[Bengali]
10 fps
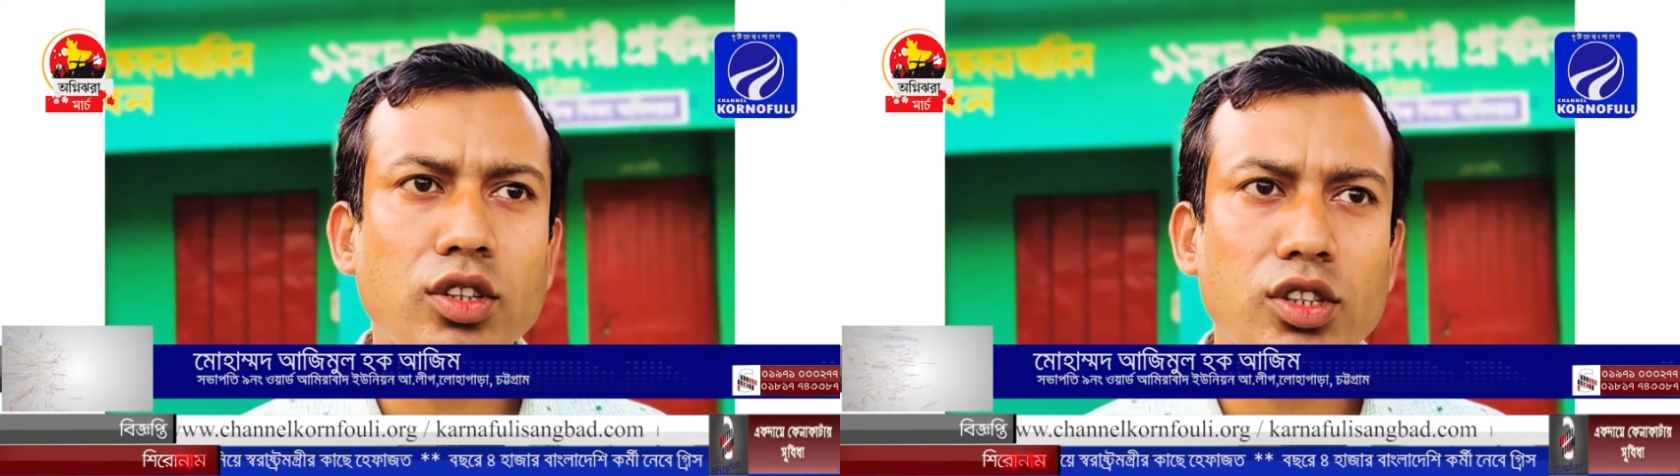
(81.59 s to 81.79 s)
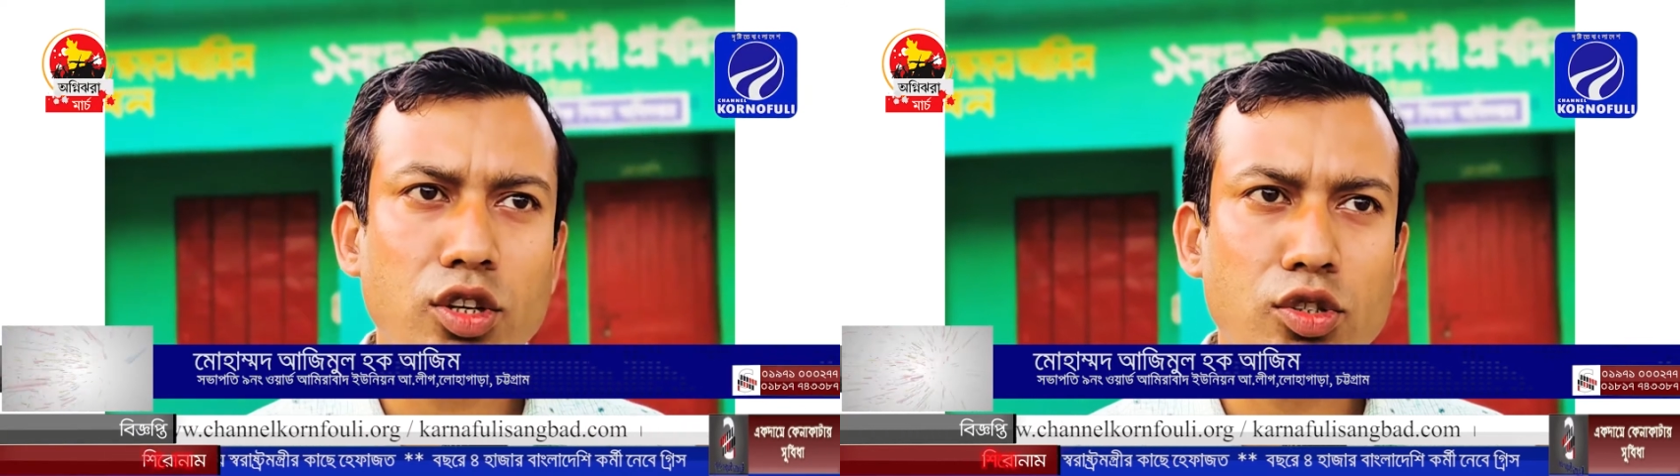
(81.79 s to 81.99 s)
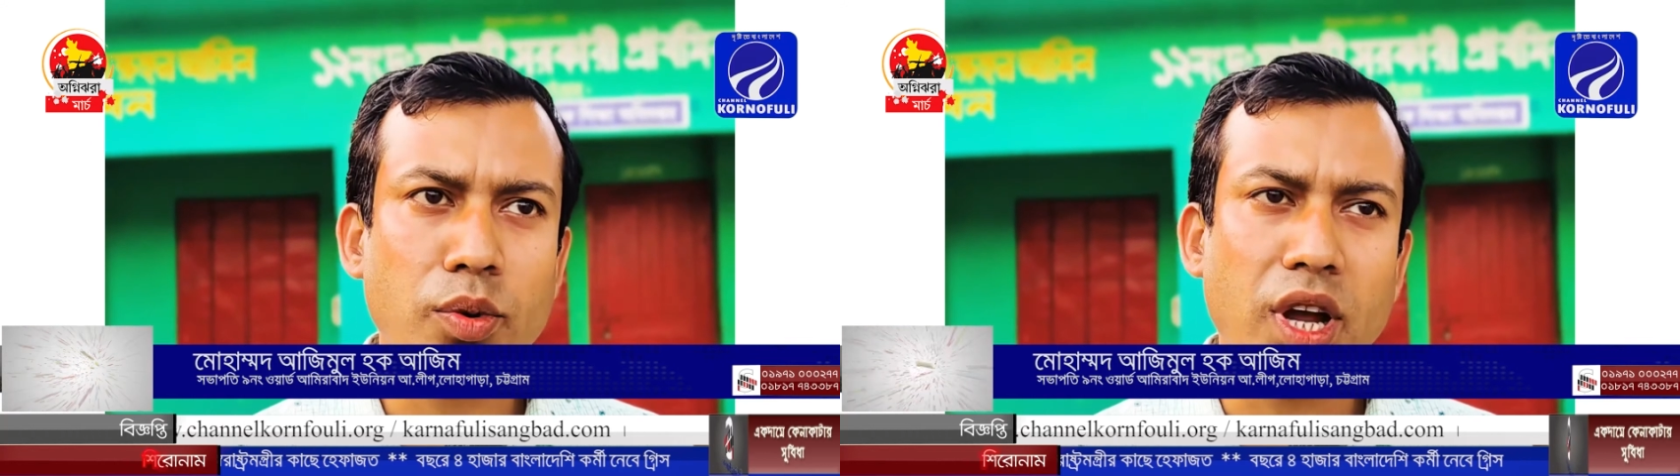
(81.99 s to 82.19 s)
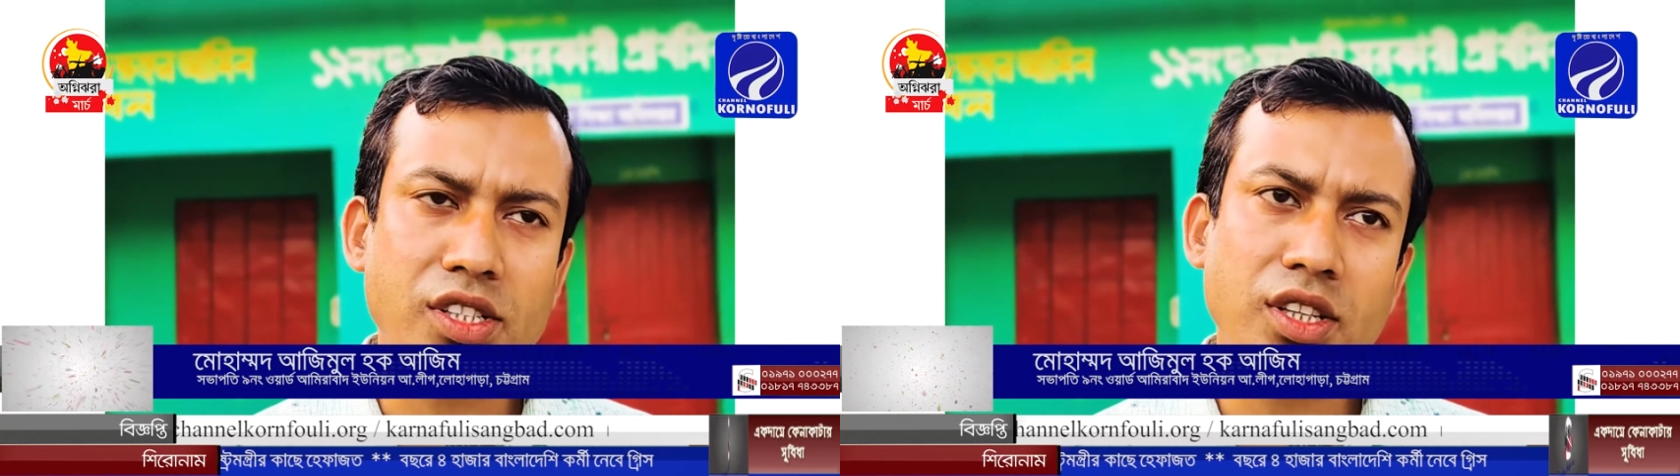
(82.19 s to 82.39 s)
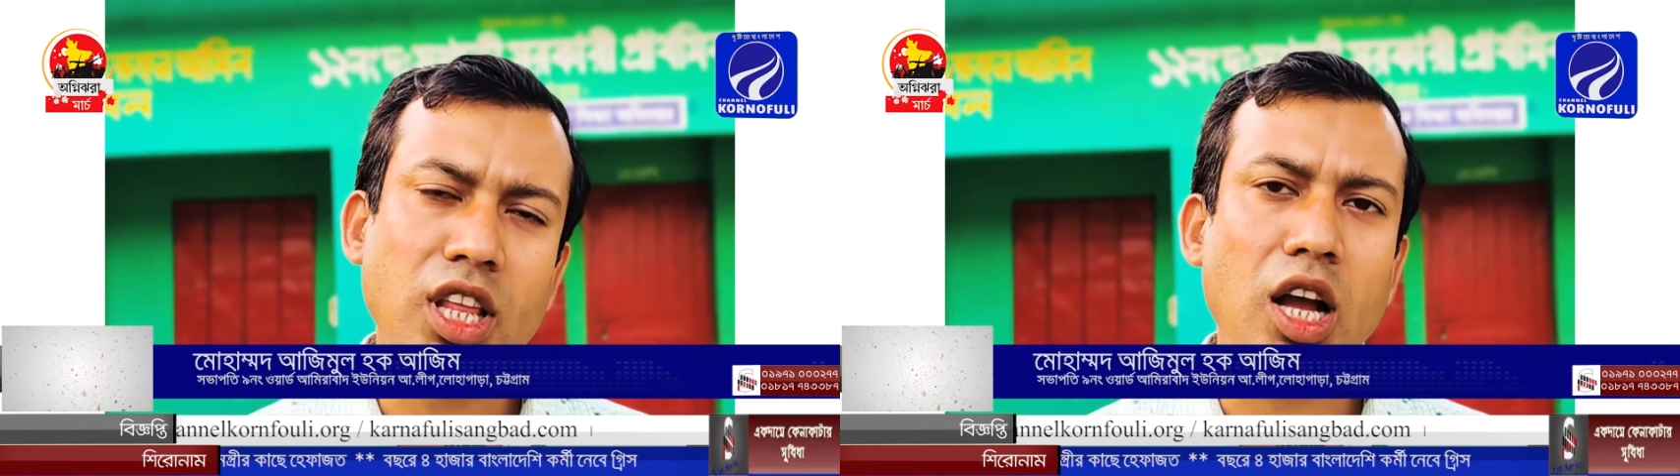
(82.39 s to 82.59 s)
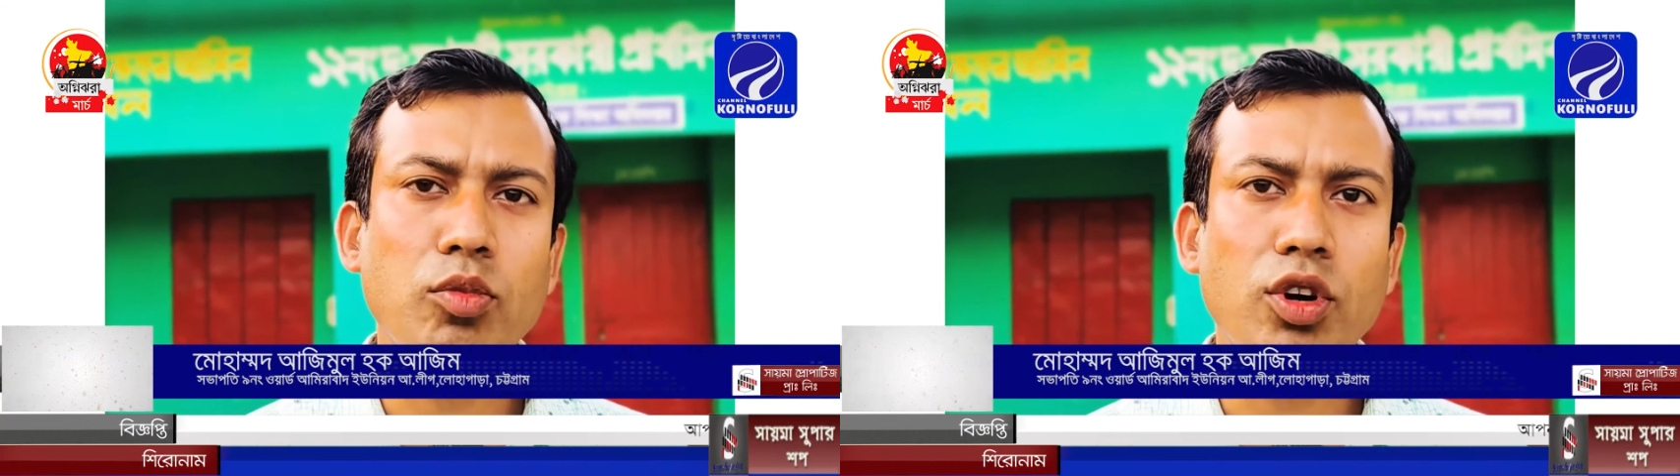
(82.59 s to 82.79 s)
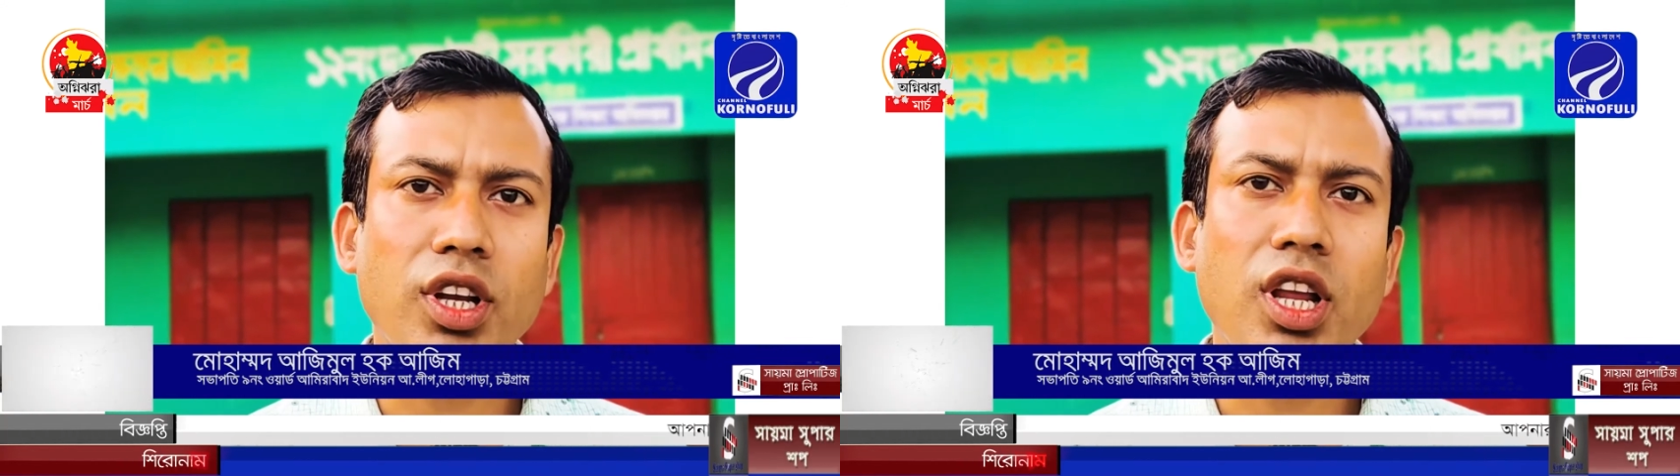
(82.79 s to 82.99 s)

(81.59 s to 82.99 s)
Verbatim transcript: সবসময় আসি থাকবো এটাই